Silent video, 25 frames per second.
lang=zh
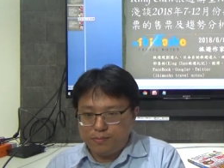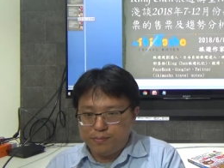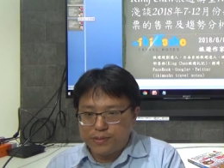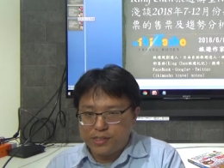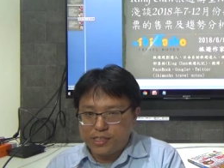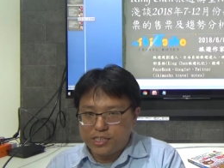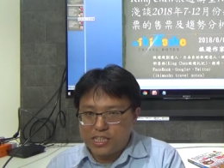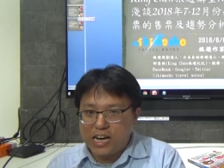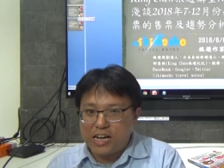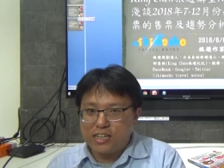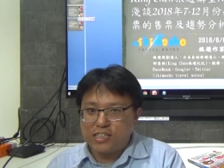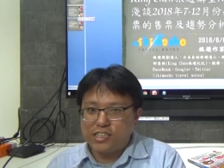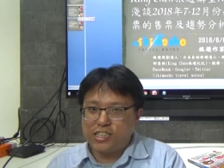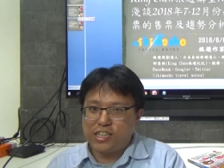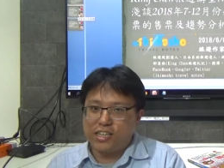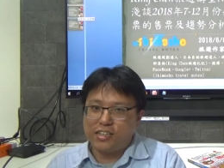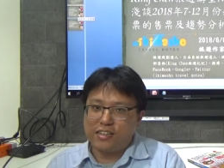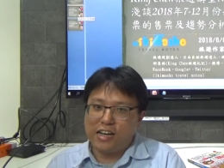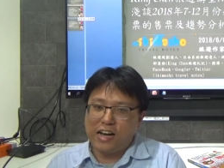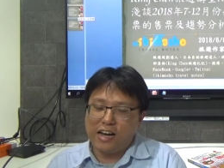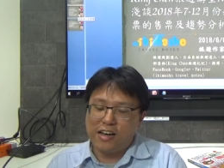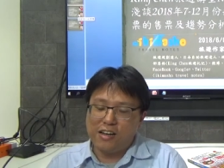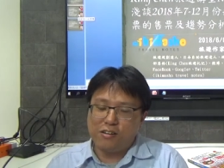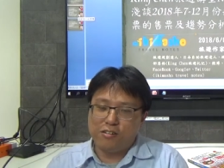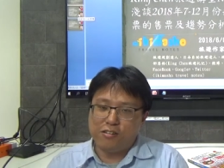价钱，
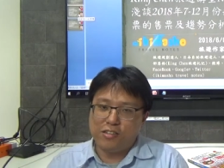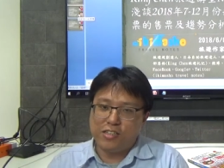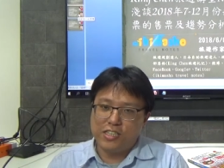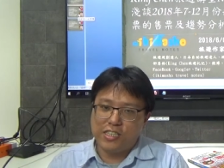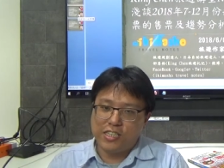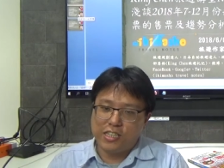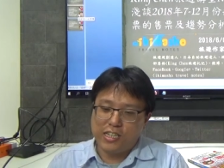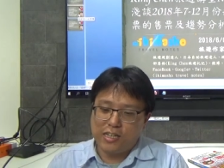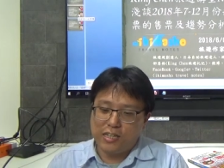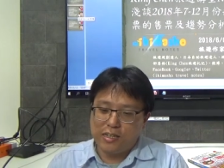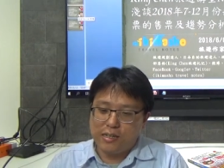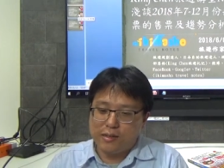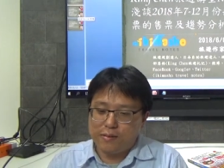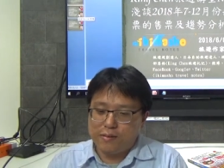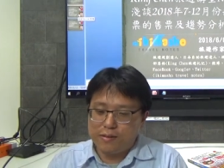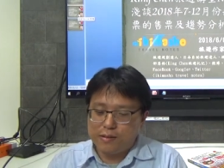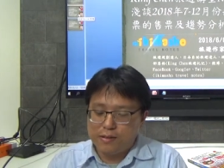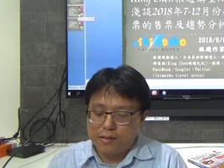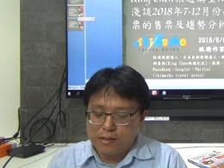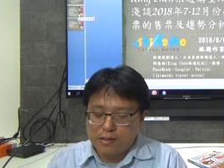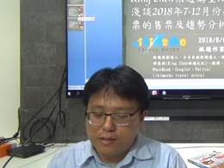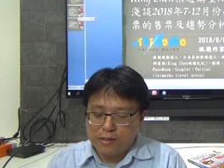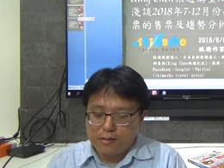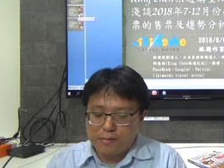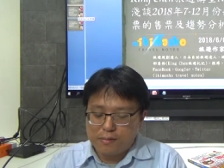还有一些
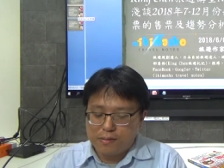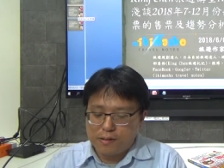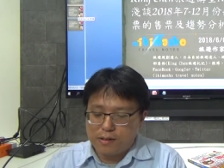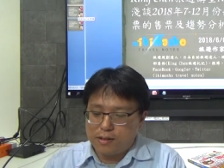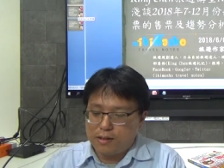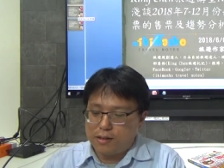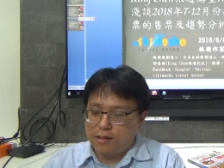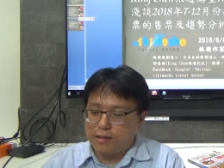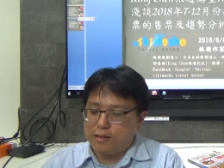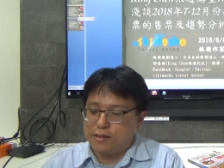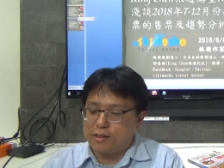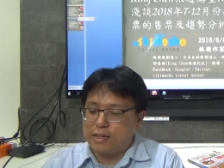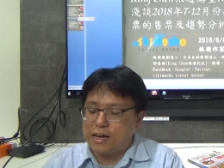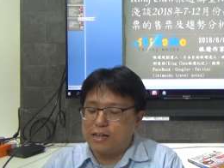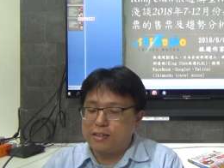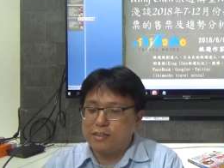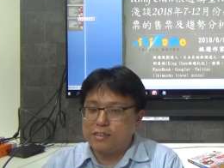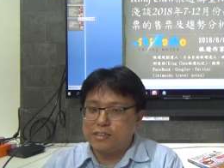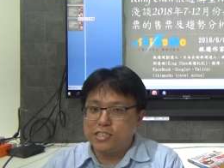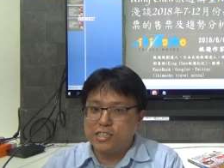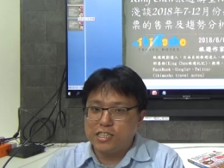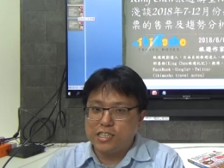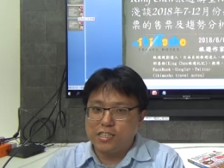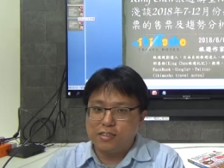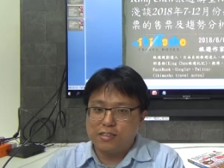呃它的
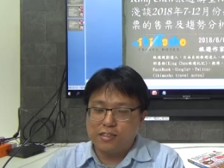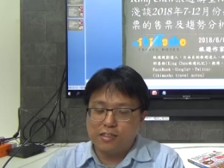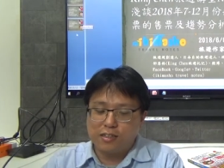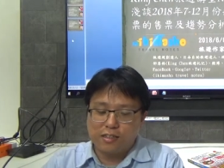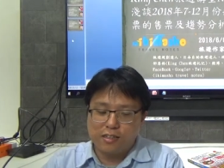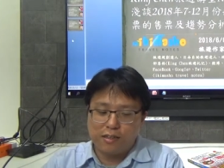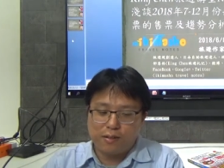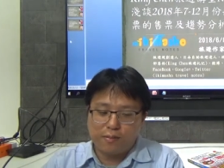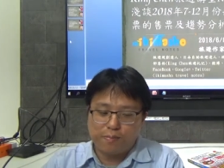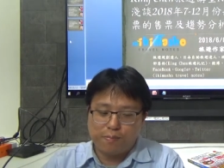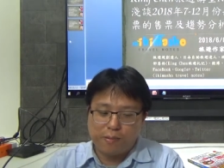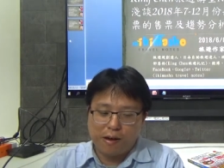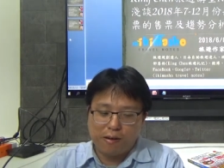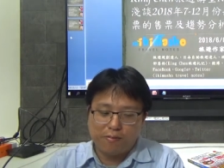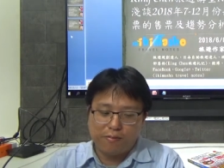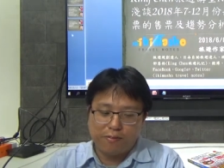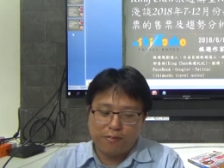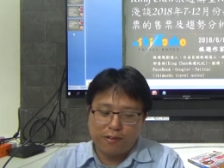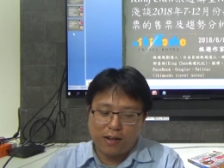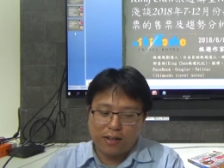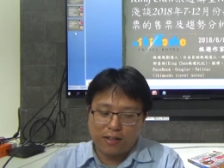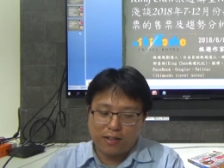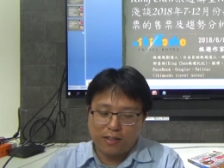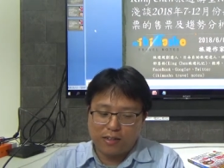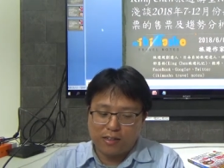新的办
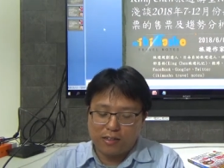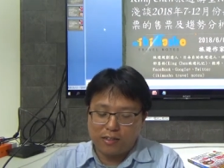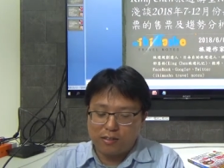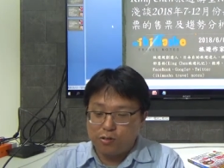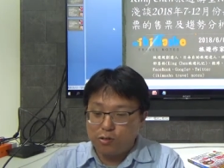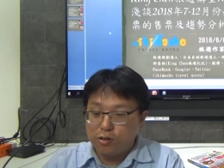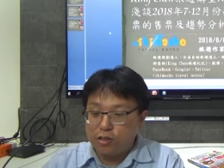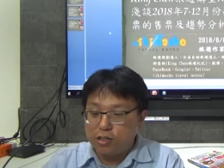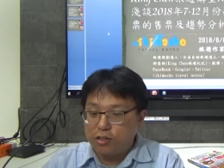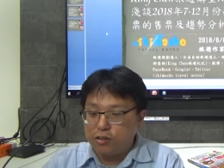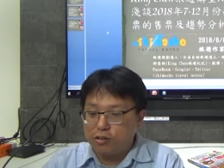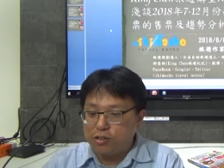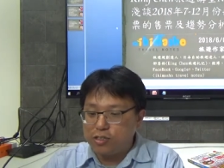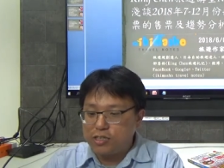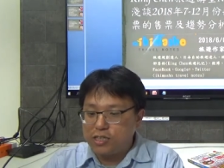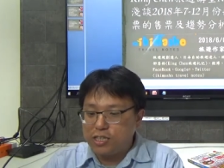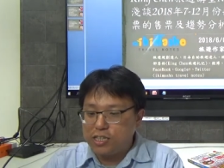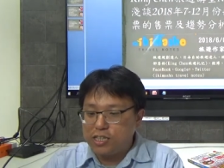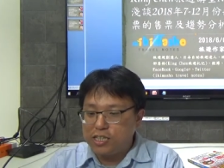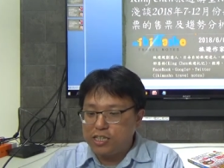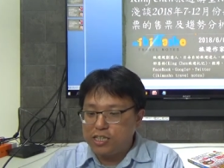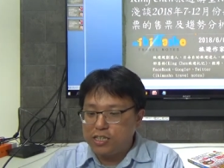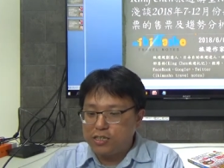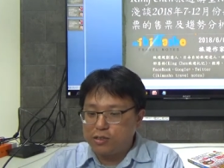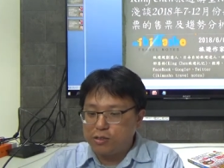法，可能会有一
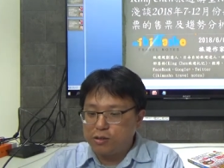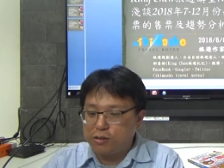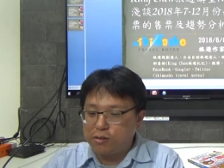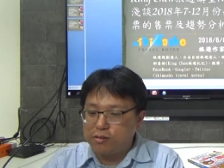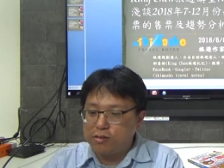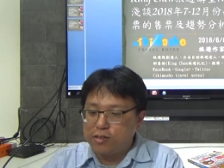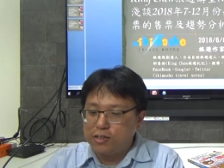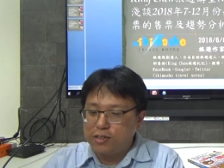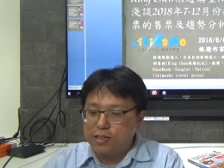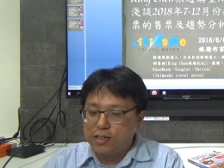些异动。